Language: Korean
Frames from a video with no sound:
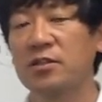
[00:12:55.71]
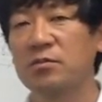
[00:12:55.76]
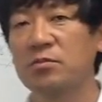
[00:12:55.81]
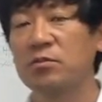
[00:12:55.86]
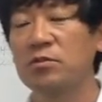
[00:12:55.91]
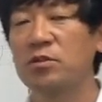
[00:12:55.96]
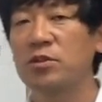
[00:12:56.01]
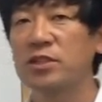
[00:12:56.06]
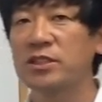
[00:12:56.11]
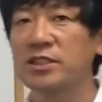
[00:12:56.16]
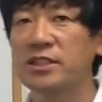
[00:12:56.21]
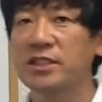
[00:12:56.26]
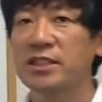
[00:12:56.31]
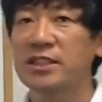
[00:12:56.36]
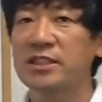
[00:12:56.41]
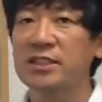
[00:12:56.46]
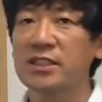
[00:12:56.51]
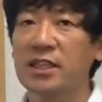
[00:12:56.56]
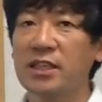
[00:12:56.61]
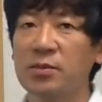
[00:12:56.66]
물론 이제
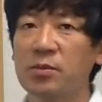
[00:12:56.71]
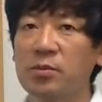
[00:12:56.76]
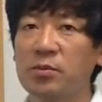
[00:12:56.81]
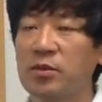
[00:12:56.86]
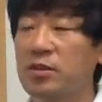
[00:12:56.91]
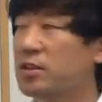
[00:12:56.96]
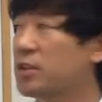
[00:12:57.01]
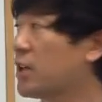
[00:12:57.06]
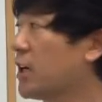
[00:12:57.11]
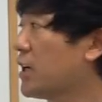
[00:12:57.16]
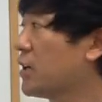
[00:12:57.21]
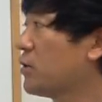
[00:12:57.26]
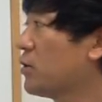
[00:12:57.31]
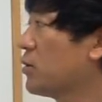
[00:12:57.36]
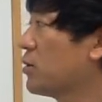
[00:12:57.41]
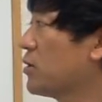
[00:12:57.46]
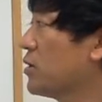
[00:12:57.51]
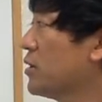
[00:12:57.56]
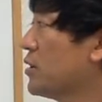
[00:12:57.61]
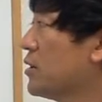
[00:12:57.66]
기사에 보면은
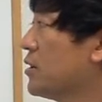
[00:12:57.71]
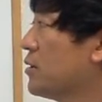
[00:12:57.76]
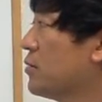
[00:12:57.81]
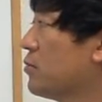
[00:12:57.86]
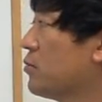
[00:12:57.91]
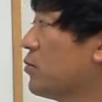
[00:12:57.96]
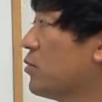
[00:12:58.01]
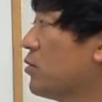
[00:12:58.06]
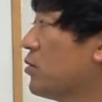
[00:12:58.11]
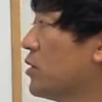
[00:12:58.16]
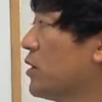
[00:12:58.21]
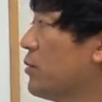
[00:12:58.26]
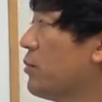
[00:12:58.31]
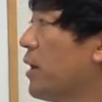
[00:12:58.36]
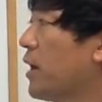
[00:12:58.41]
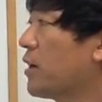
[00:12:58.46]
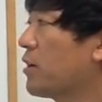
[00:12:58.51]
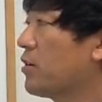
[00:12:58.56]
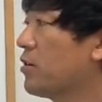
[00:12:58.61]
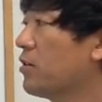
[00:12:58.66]
간혹 뭐이
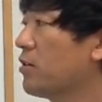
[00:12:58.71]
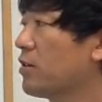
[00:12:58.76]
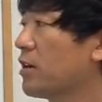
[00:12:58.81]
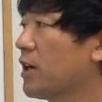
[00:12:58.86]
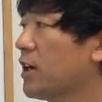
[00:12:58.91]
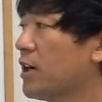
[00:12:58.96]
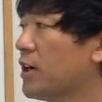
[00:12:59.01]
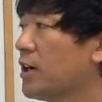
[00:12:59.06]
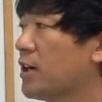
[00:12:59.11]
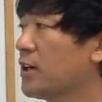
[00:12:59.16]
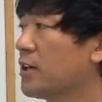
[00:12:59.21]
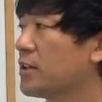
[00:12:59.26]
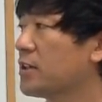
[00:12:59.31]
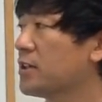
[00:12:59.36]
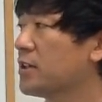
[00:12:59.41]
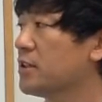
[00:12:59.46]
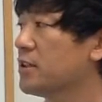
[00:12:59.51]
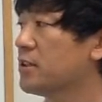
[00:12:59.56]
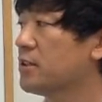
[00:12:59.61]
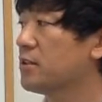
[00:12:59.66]
마커가
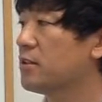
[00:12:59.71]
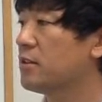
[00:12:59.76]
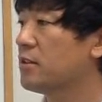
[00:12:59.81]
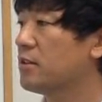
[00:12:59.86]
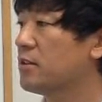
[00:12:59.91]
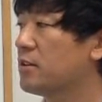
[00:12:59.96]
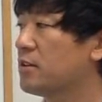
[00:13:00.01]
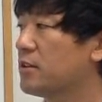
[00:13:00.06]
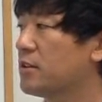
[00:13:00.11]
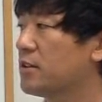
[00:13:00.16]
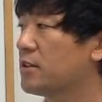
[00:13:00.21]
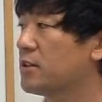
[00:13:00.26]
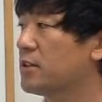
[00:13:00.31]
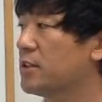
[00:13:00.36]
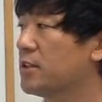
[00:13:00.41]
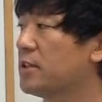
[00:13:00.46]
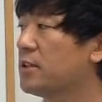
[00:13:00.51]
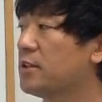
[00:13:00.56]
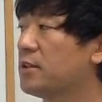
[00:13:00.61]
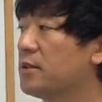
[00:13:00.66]
어,
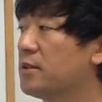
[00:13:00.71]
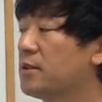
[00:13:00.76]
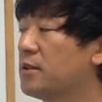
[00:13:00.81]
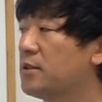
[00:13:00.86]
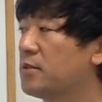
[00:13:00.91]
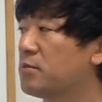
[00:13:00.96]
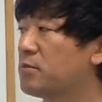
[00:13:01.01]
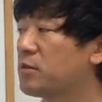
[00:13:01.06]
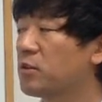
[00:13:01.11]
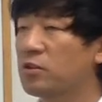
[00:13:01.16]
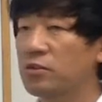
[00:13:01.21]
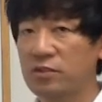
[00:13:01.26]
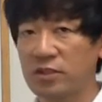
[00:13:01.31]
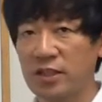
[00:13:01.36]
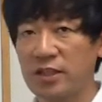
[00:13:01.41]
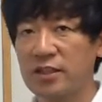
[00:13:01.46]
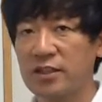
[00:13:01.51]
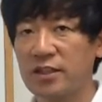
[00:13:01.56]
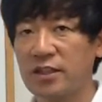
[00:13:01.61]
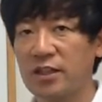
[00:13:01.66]
일부러
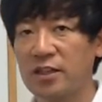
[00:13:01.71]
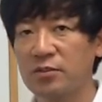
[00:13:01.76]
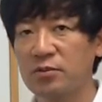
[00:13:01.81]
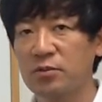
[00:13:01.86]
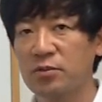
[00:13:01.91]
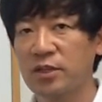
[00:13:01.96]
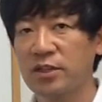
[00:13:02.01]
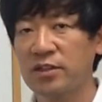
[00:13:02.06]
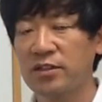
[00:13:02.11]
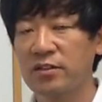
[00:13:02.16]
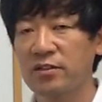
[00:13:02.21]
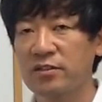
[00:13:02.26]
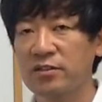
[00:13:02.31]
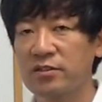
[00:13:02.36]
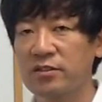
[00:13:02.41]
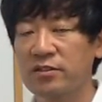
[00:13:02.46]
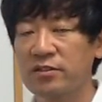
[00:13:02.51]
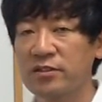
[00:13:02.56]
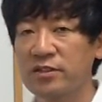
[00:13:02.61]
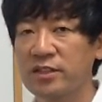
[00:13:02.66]
그랬다고 했던
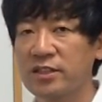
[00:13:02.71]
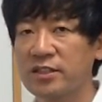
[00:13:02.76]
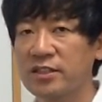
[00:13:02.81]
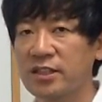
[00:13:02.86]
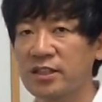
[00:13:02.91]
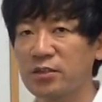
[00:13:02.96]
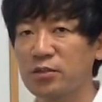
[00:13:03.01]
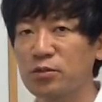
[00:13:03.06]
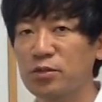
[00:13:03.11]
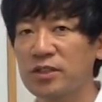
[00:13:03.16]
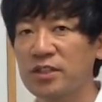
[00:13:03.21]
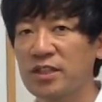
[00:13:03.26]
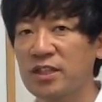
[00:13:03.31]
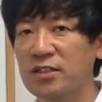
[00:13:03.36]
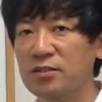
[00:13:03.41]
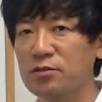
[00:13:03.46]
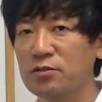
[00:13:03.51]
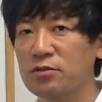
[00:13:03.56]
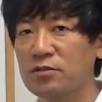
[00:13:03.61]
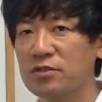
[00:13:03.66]
그런 기사도
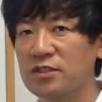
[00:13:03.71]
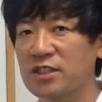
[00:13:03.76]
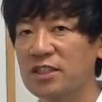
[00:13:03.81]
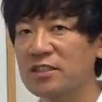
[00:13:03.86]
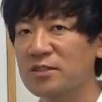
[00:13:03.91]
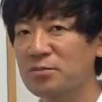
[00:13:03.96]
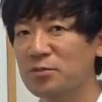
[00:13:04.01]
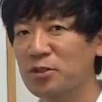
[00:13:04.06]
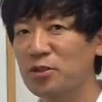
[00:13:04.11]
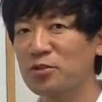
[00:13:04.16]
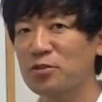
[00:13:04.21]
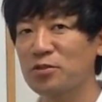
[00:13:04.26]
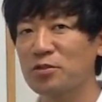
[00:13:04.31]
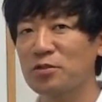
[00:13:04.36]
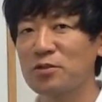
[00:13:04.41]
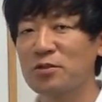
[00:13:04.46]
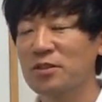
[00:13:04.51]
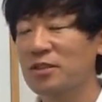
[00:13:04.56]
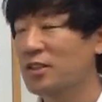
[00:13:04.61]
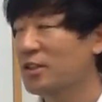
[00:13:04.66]
있다고
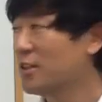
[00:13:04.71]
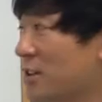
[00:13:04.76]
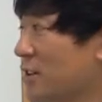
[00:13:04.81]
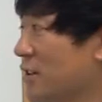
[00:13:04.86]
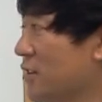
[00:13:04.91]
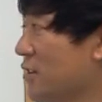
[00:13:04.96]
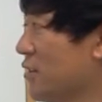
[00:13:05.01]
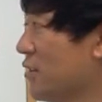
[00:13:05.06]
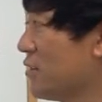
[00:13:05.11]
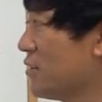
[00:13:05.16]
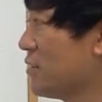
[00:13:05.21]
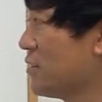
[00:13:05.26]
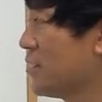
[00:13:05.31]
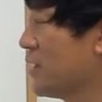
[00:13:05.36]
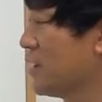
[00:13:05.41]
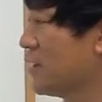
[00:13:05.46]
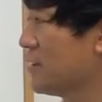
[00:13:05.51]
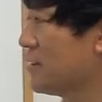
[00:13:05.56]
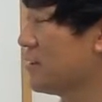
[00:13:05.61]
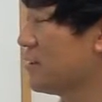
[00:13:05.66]
상습적으로
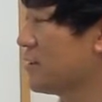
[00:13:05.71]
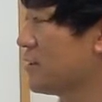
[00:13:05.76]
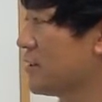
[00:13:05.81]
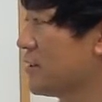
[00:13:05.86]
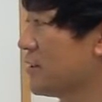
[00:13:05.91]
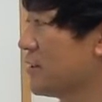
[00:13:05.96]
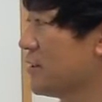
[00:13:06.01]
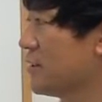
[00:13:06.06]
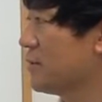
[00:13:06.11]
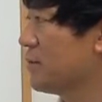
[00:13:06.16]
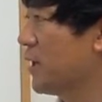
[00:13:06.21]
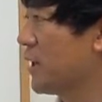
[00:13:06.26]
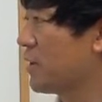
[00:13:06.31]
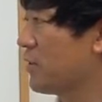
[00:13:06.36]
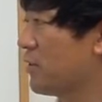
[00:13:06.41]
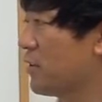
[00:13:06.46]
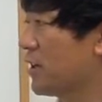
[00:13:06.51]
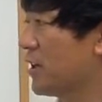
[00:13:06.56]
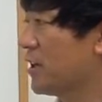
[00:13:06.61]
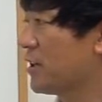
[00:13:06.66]
그런 그
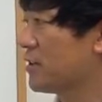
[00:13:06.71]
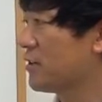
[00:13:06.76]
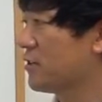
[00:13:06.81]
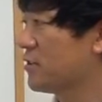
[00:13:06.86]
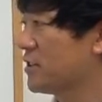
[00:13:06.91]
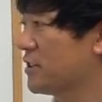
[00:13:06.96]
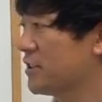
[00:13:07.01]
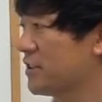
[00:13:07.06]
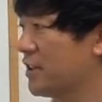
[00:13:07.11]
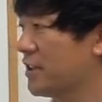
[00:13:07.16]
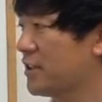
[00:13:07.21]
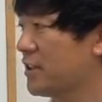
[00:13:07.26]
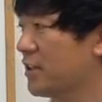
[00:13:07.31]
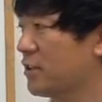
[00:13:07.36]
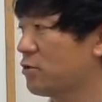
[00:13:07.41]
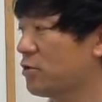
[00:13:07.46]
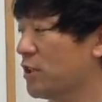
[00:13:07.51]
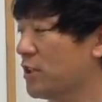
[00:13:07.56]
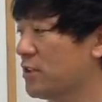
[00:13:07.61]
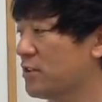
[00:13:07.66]
마커가 그런 짓을
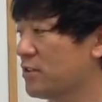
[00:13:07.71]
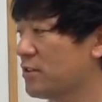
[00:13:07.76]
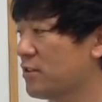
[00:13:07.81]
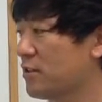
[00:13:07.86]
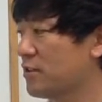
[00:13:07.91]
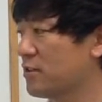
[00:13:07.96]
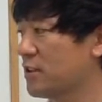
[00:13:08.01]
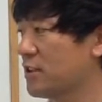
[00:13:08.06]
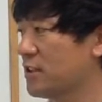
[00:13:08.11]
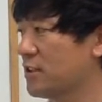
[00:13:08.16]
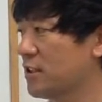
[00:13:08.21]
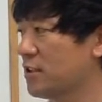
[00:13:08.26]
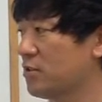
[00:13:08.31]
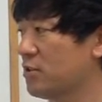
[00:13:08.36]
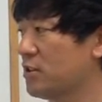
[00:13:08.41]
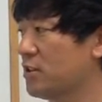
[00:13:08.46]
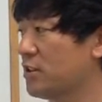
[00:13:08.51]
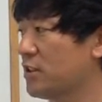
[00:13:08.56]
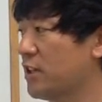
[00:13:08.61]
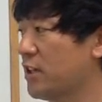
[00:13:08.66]
했다고 하는 그런 기사도
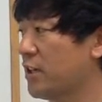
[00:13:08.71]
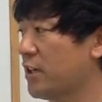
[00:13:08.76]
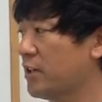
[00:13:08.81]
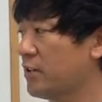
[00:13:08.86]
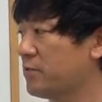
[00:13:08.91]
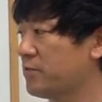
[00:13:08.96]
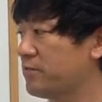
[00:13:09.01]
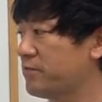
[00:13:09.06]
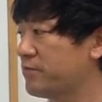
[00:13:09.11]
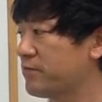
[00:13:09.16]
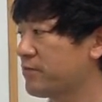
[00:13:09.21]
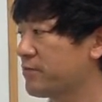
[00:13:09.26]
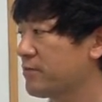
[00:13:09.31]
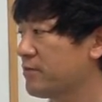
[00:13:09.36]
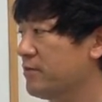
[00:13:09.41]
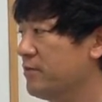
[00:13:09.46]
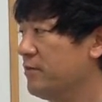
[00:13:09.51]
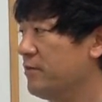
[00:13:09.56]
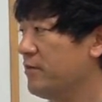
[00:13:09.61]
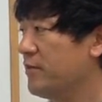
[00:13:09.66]
있는데
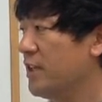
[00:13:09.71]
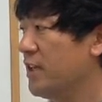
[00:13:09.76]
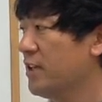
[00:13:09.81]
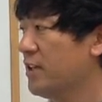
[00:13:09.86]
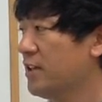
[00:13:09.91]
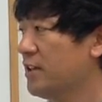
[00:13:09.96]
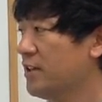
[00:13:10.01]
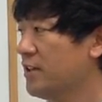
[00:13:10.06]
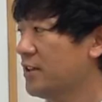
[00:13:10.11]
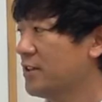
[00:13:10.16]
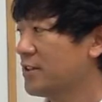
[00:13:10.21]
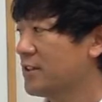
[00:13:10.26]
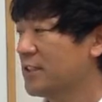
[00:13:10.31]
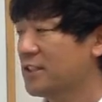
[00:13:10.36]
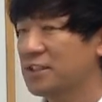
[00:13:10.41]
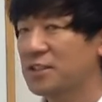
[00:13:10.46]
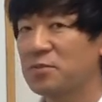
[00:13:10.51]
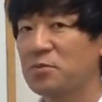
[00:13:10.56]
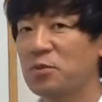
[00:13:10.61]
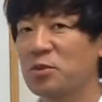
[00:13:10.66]

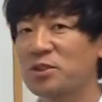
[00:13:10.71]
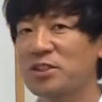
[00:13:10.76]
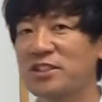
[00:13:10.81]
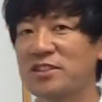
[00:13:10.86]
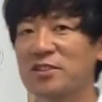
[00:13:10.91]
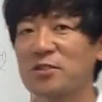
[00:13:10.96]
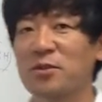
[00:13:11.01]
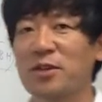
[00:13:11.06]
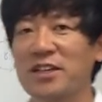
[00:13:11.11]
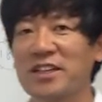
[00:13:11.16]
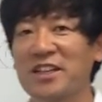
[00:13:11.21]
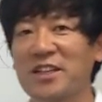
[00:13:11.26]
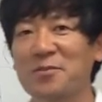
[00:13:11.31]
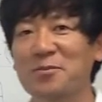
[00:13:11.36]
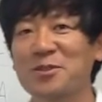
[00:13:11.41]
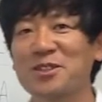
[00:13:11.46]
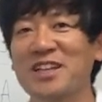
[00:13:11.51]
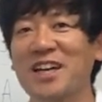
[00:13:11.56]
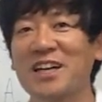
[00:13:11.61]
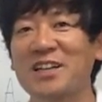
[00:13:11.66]
사실은 뭐 직접 확인해
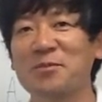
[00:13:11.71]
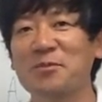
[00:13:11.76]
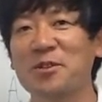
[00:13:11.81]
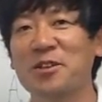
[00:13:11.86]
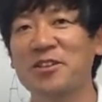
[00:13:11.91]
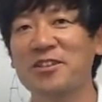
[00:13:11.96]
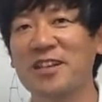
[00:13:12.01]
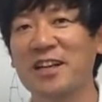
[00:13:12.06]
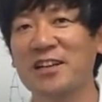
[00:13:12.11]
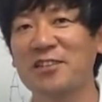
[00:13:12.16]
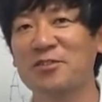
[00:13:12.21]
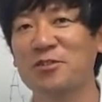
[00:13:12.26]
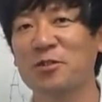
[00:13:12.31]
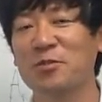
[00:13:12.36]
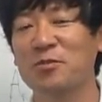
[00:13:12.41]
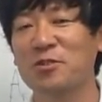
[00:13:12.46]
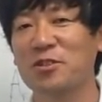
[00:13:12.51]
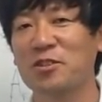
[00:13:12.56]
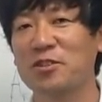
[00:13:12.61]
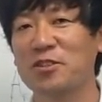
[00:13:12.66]
보지 않으면 알 수
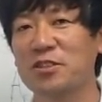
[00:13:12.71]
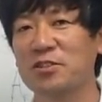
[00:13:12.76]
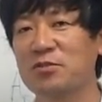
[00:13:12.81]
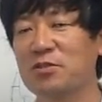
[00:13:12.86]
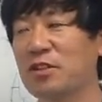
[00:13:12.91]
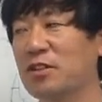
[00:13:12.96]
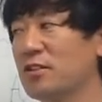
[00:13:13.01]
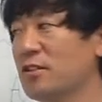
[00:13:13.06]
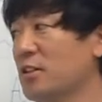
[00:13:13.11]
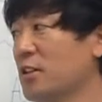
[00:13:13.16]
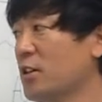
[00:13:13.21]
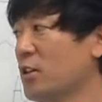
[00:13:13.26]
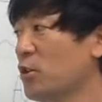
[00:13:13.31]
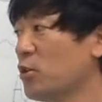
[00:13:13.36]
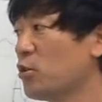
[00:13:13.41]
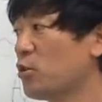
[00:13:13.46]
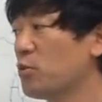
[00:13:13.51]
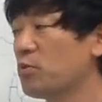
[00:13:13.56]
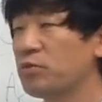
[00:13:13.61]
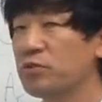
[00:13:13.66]
없는 것이고요.
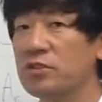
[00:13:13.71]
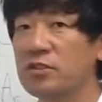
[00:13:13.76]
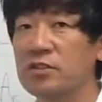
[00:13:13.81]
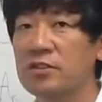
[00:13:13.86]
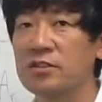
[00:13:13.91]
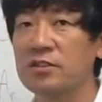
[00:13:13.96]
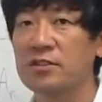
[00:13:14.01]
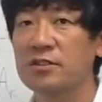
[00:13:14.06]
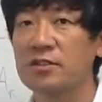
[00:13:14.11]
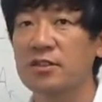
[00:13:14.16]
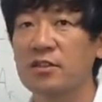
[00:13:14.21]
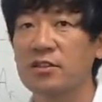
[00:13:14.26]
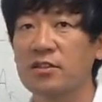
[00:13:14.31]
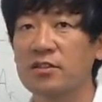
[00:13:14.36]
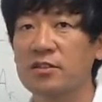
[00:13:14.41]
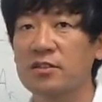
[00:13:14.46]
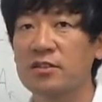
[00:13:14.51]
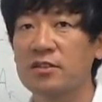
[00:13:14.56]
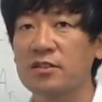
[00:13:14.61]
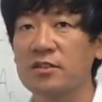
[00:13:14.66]
골프는
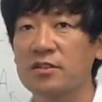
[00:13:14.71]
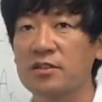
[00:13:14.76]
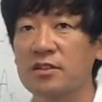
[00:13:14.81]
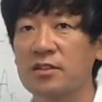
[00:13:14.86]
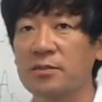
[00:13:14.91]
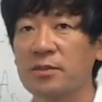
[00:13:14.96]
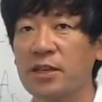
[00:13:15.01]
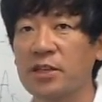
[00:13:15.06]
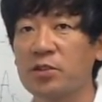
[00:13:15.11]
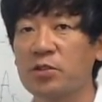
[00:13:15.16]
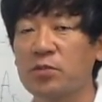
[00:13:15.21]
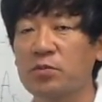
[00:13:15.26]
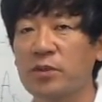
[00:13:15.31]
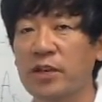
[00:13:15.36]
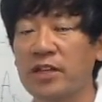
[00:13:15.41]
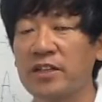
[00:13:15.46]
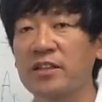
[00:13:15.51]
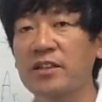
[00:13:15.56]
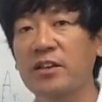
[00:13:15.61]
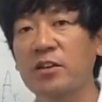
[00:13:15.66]
어, 이 마인드 골프
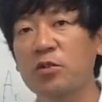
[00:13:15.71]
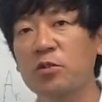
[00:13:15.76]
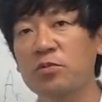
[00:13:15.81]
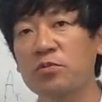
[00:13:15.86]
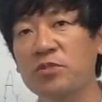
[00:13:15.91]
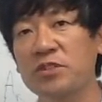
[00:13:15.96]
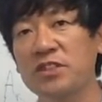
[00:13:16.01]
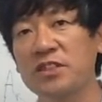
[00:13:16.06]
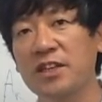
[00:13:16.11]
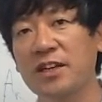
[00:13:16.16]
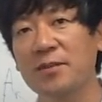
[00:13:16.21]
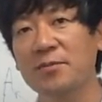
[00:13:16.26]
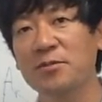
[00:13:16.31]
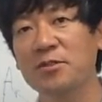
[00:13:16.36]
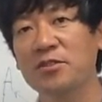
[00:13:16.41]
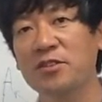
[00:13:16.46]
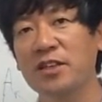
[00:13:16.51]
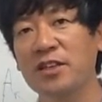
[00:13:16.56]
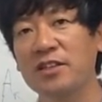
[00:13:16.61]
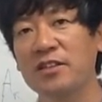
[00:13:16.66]
에티켓 골프
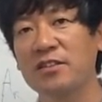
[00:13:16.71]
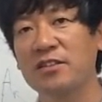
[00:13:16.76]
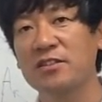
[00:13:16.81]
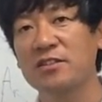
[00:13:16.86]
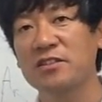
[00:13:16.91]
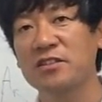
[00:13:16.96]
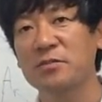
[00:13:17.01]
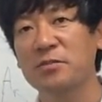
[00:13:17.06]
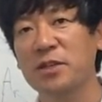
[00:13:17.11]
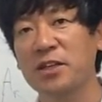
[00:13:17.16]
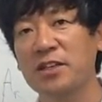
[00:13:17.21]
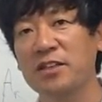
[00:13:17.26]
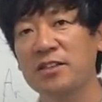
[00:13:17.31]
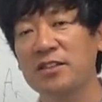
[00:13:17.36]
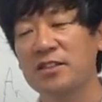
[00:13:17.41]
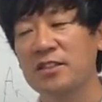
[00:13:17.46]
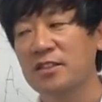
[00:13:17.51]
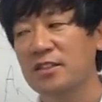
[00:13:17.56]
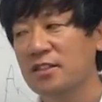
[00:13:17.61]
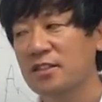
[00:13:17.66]
시작하면서도 얘기 드렸지만